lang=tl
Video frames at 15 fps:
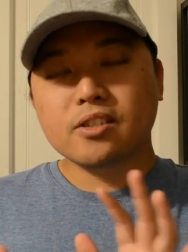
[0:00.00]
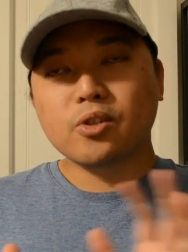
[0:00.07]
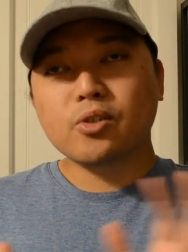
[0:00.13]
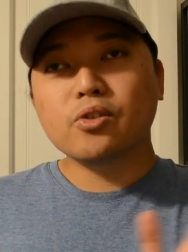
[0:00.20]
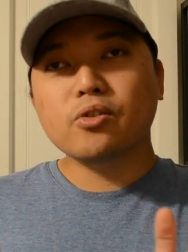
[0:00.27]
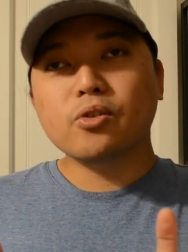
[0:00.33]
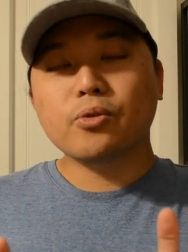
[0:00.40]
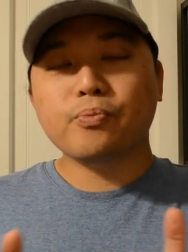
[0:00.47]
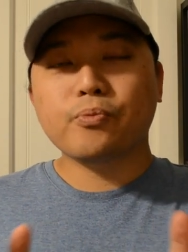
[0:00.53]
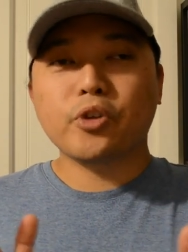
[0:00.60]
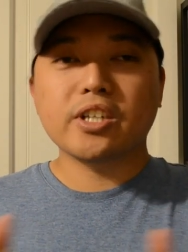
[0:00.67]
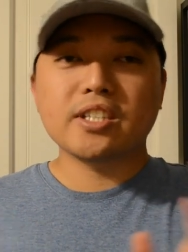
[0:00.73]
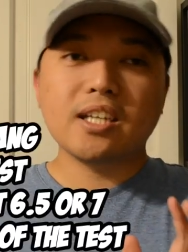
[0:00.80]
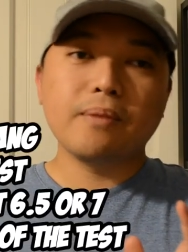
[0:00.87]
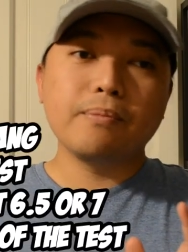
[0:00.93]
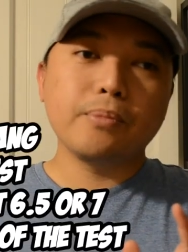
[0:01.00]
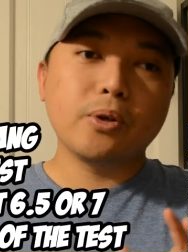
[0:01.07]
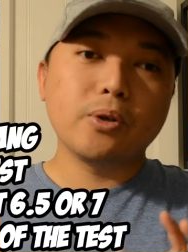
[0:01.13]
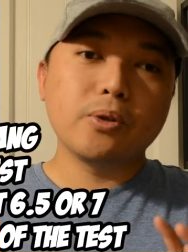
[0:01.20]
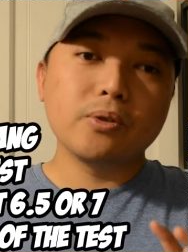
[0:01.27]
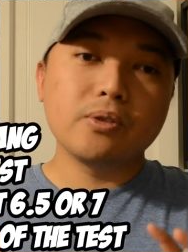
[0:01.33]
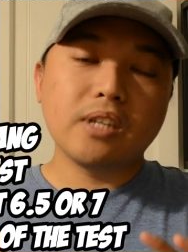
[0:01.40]
kung, kung for
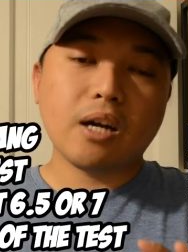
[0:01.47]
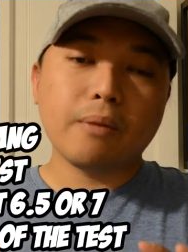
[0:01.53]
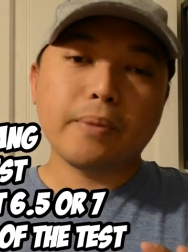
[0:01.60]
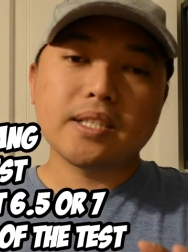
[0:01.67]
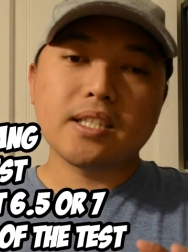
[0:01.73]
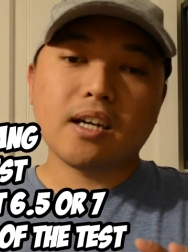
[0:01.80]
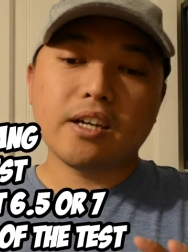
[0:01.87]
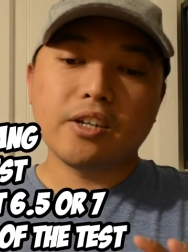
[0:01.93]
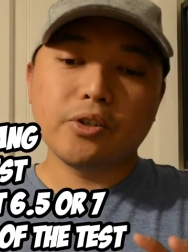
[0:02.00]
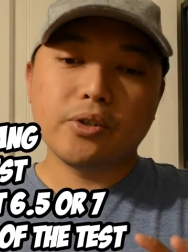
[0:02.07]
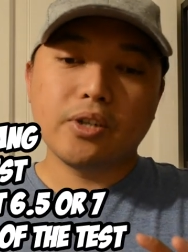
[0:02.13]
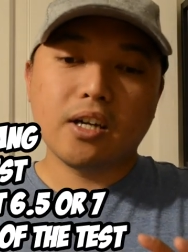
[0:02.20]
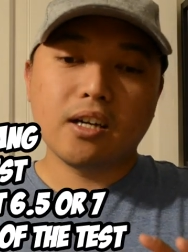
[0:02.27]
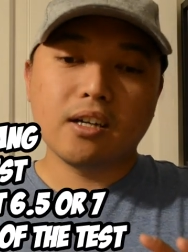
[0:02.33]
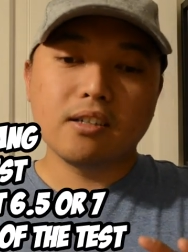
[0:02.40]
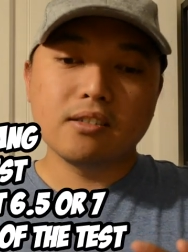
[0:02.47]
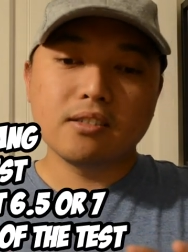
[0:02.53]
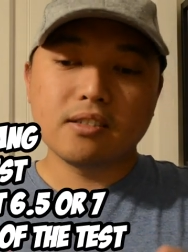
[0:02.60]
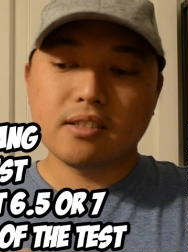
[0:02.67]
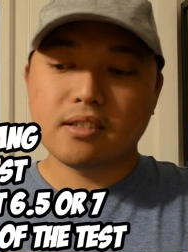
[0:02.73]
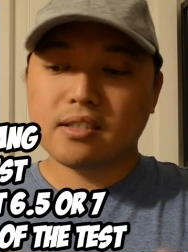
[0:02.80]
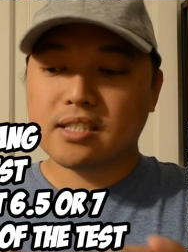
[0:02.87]
example nakapasa kayo ng
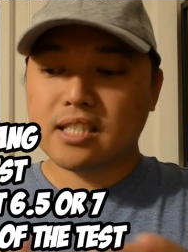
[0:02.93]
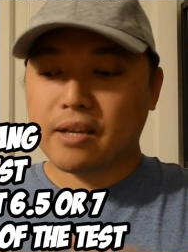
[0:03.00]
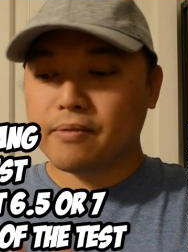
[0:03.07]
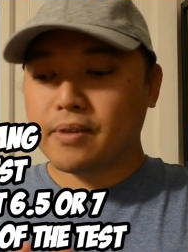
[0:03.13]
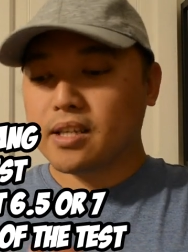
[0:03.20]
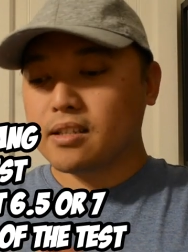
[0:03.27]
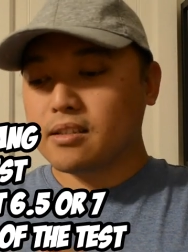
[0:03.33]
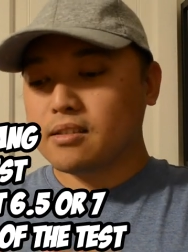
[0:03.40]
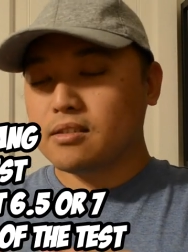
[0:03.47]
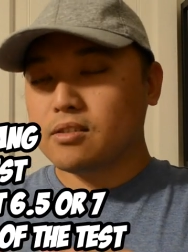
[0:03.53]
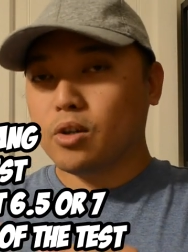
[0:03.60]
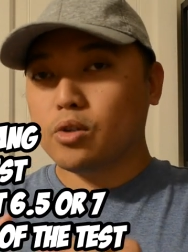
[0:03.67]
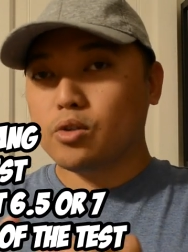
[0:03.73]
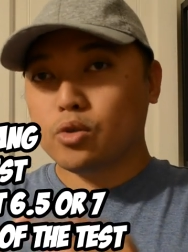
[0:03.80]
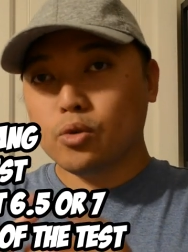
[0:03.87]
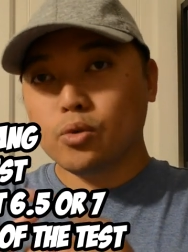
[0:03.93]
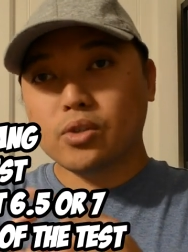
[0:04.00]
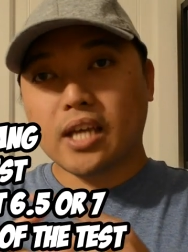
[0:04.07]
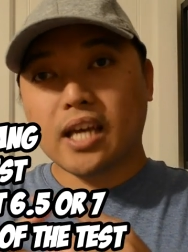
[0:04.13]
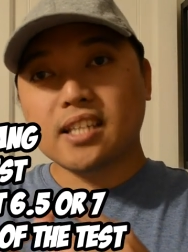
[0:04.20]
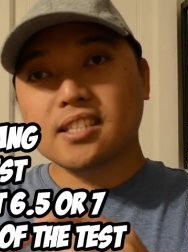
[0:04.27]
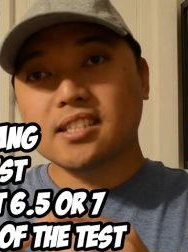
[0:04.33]
7 on
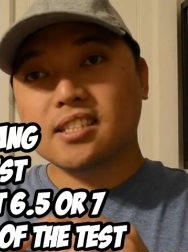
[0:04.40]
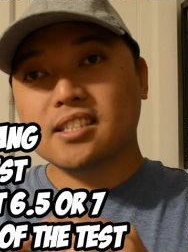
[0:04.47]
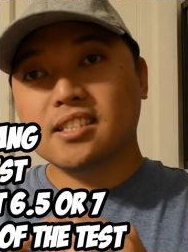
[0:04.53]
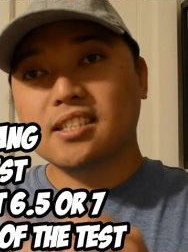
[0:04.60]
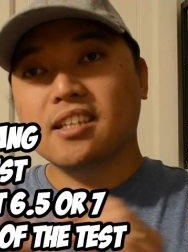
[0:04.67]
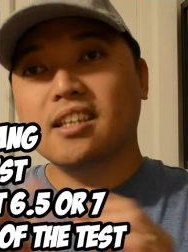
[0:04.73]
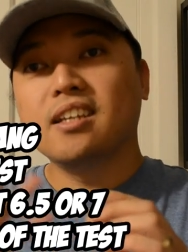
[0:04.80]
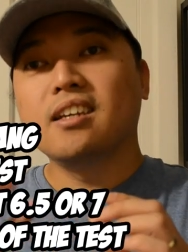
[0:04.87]
2 tests